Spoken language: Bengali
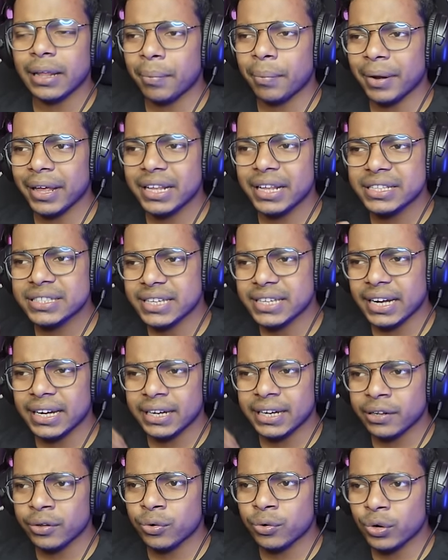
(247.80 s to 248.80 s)
তারপরে
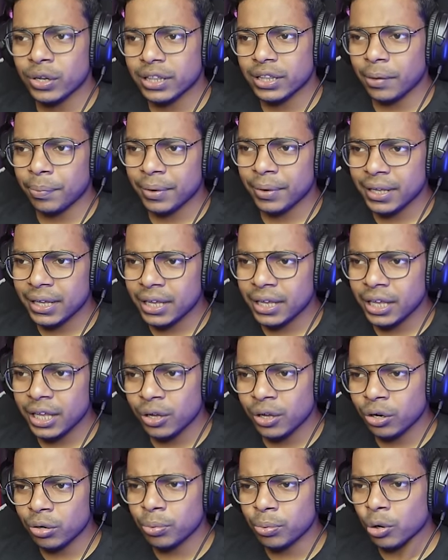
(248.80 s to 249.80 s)
ইনচেন্টিং করে তারপরে কি
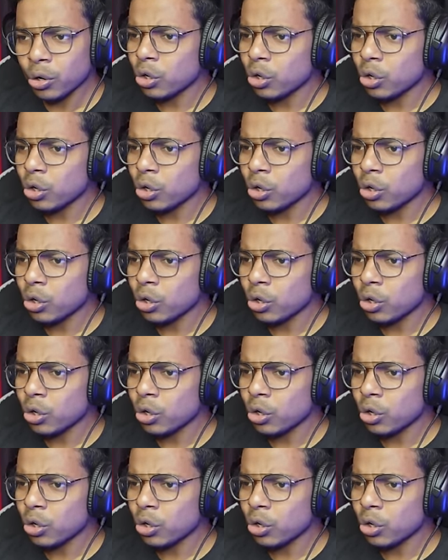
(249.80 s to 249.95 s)
ই করবো